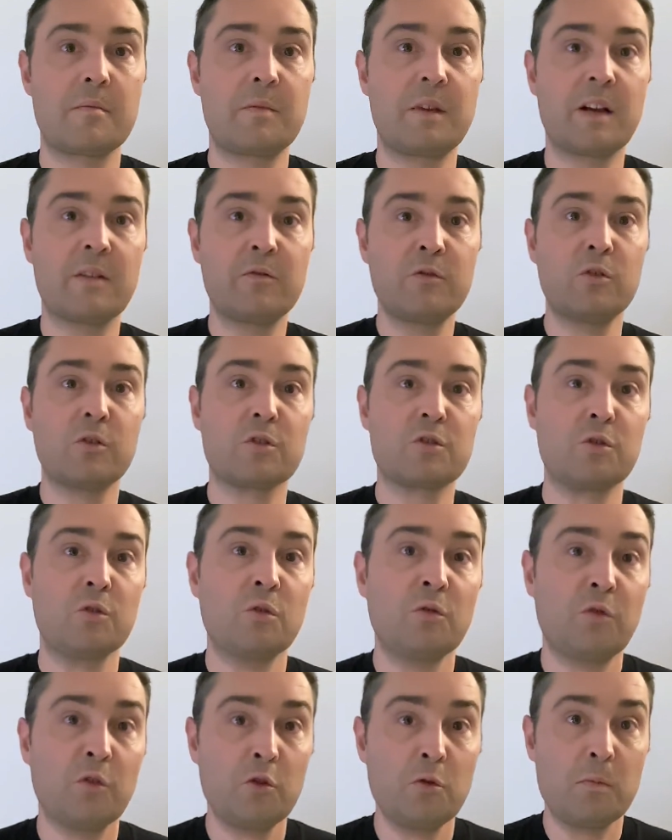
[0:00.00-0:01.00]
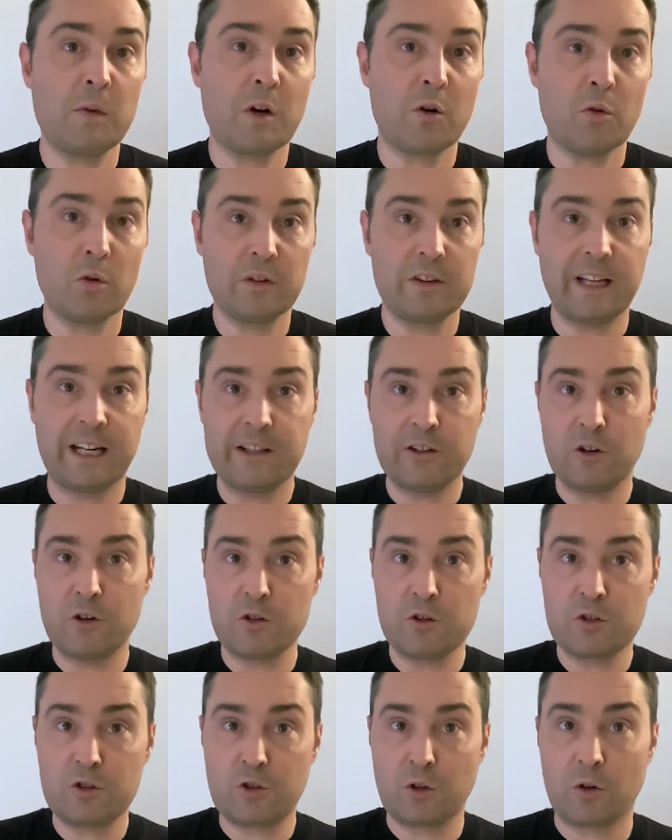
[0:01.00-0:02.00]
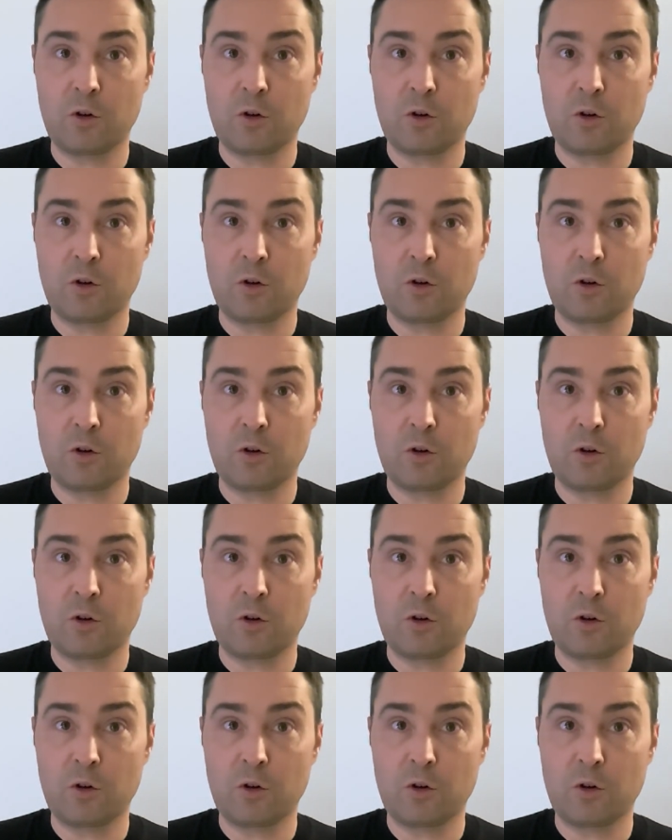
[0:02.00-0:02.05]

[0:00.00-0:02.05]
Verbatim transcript: Bienvenue dans ce nouveau numéro d'un œil sur